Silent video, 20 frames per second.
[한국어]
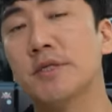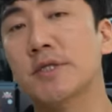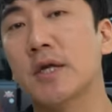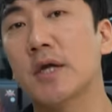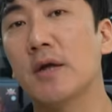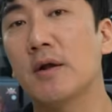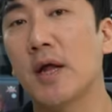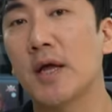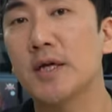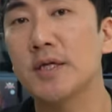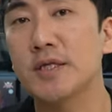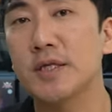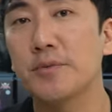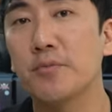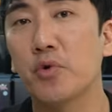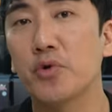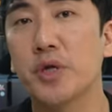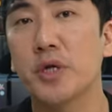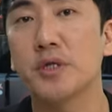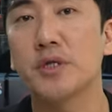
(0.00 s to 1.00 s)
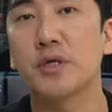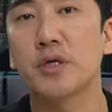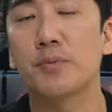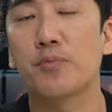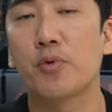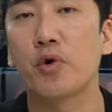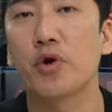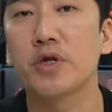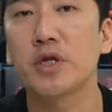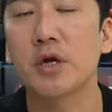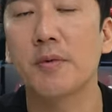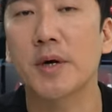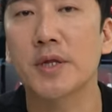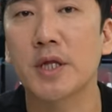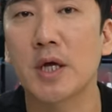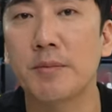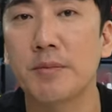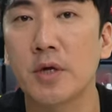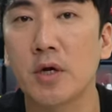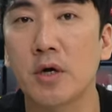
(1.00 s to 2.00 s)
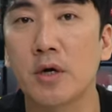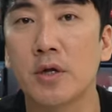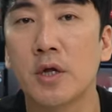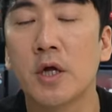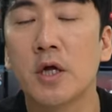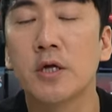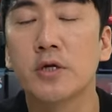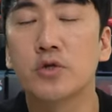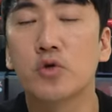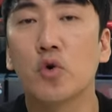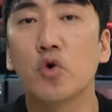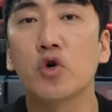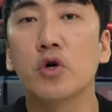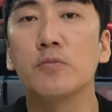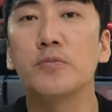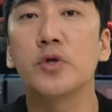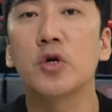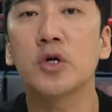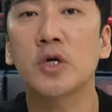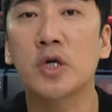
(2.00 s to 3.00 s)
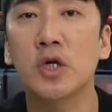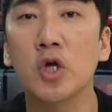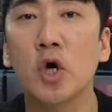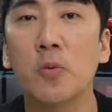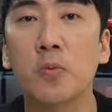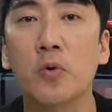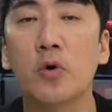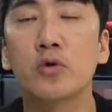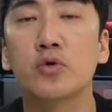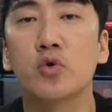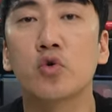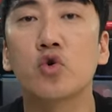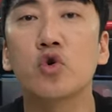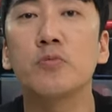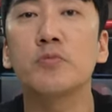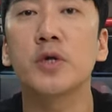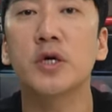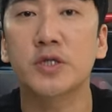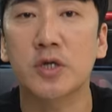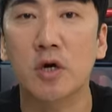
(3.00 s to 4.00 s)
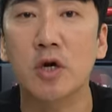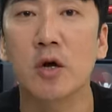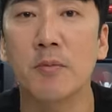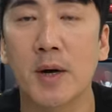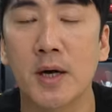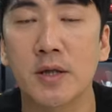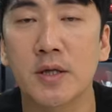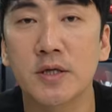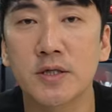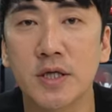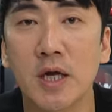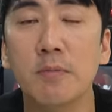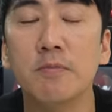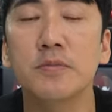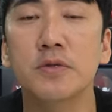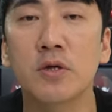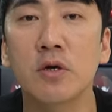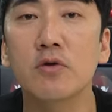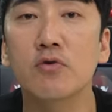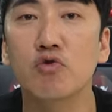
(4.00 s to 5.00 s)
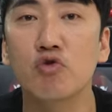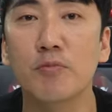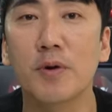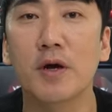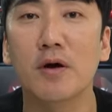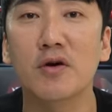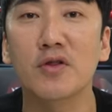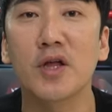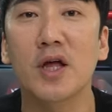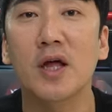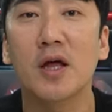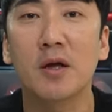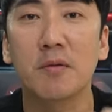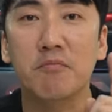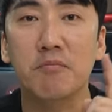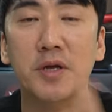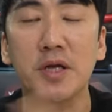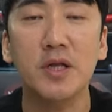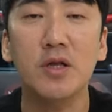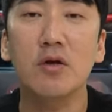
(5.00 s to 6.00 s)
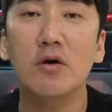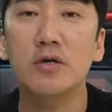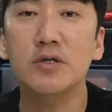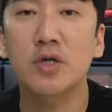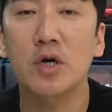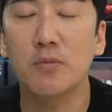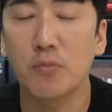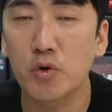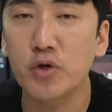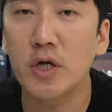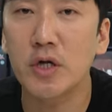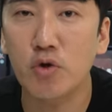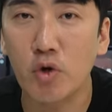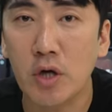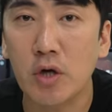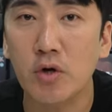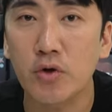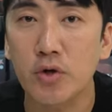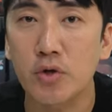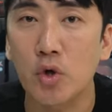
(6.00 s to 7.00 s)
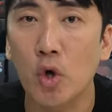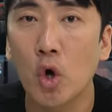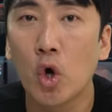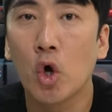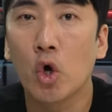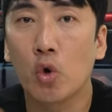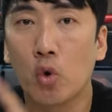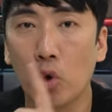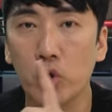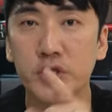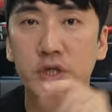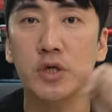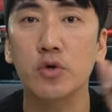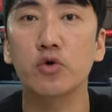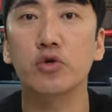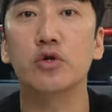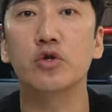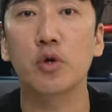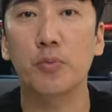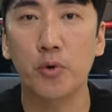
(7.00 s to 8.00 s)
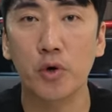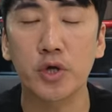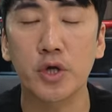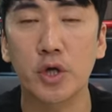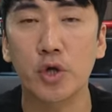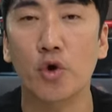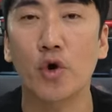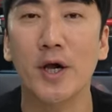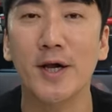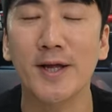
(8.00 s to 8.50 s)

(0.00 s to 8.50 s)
이제 레이싱 모델들을 보여드려봤다면 조금 더 귀엽고 조금 더 저렴한 3,900원의 미니어처 모델도 있거든요. 그 친구들도 보여드리도록